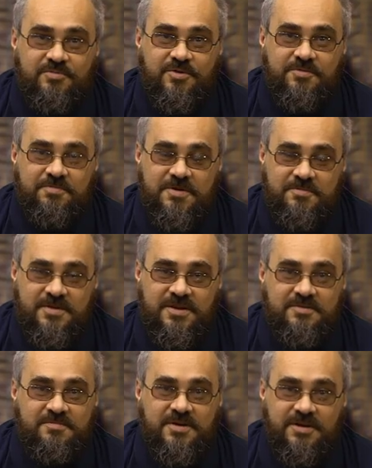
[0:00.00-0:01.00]
будет
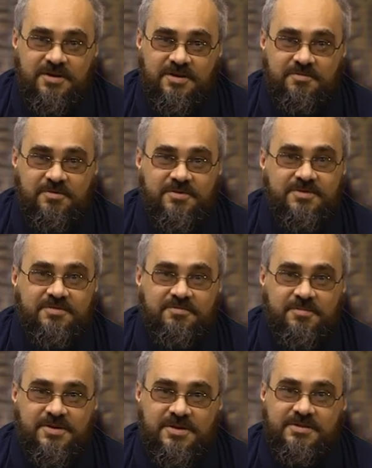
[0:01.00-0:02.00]
применимо и к
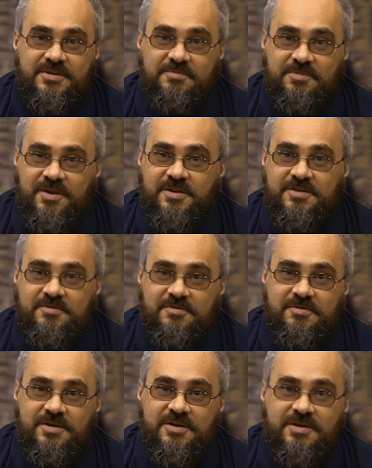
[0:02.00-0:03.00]
бронзовым монеткам 3
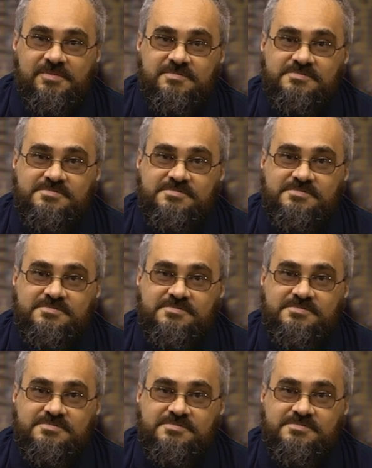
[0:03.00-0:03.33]
века.